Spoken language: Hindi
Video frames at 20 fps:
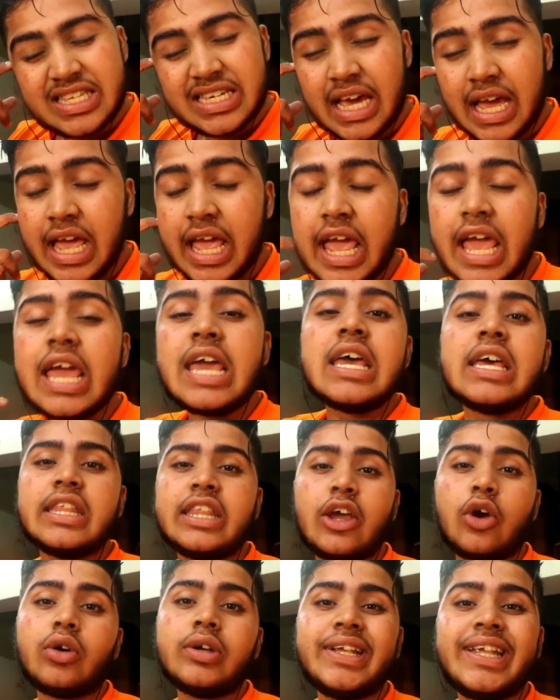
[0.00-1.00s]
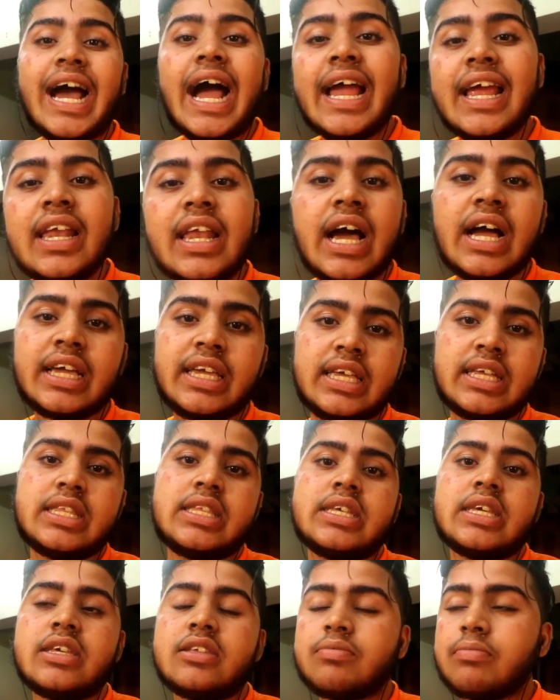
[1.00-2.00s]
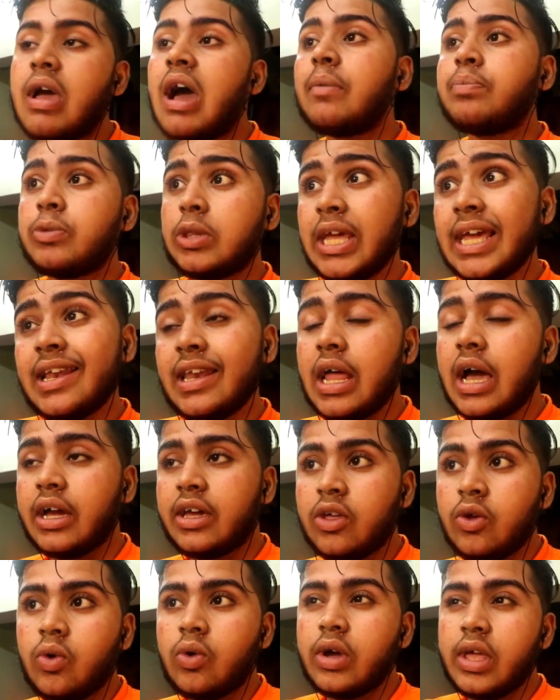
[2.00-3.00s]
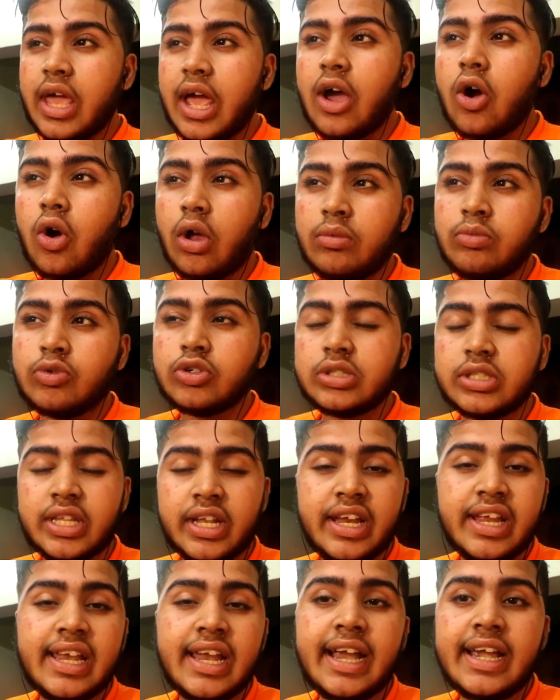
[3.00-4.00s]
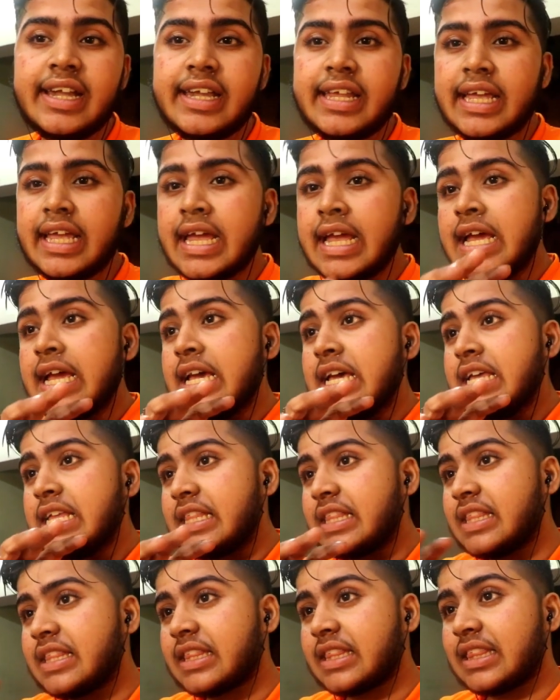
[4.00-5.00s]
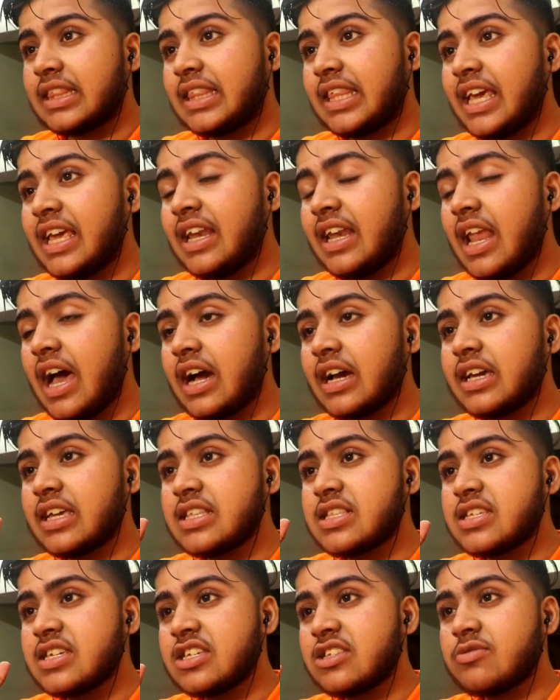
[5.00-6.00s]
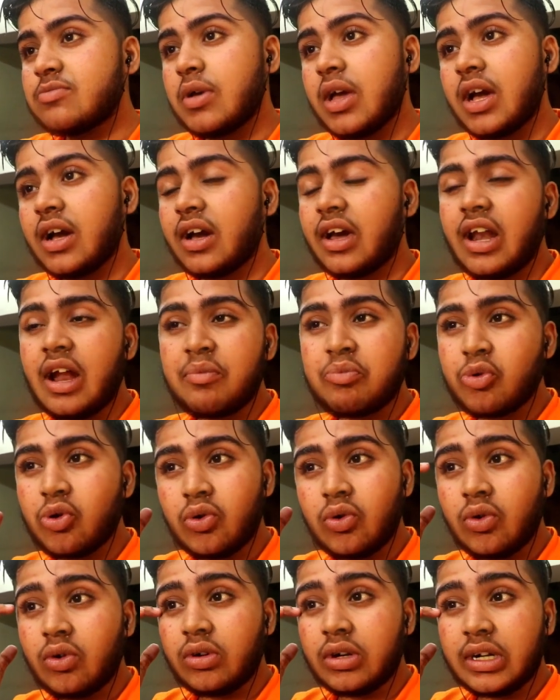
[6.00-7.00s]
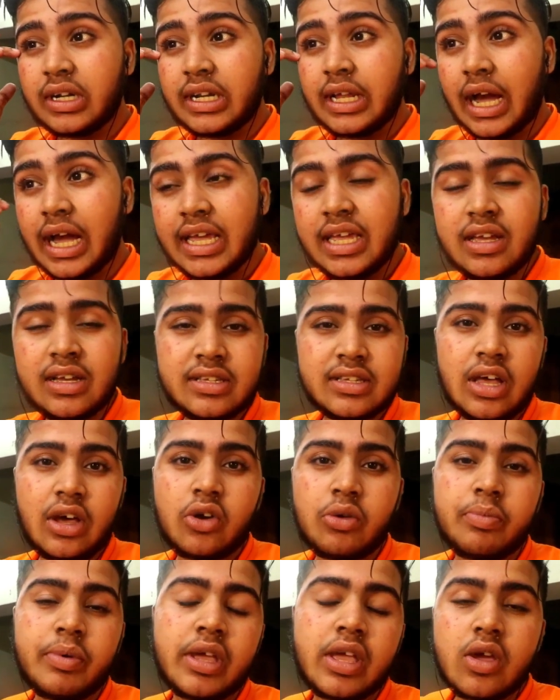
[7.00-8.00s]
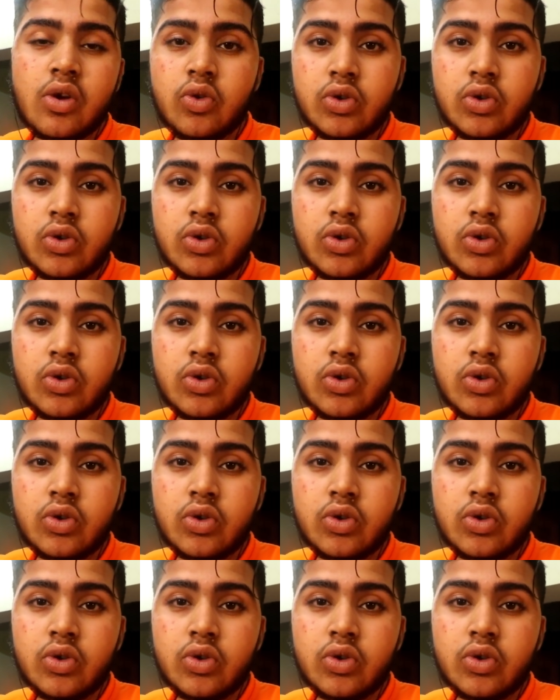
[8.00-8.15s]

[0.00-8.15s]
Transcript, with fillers: अच्छा है देखो ढाई लाख की चीज़ में अब तीन लाख की हो गया है ऑलमोस्ट थ्री नाइन्टी तीन लाख की चीज़ में अगर आपको ढाई हज़ार रुपये की